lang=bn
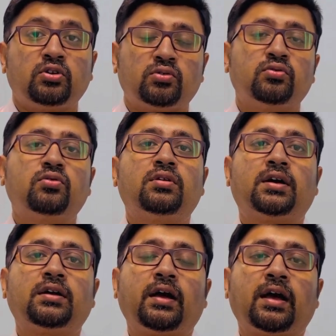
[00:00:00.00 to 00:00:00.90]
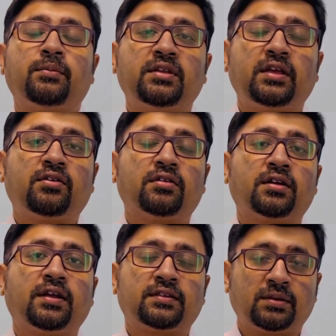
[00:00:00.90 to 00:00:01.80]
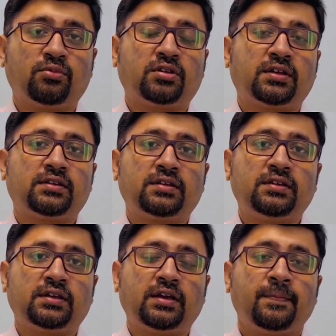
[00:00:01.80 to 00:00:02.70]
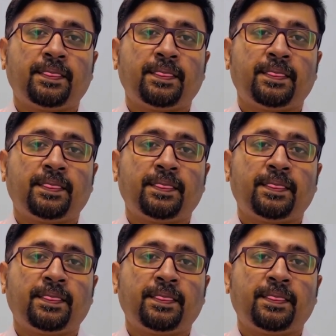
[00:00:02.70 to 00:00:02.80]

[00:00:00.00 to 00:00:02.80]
সুতরাং আমি যে কথাটা আজকে বলতে যাচ্ছি যে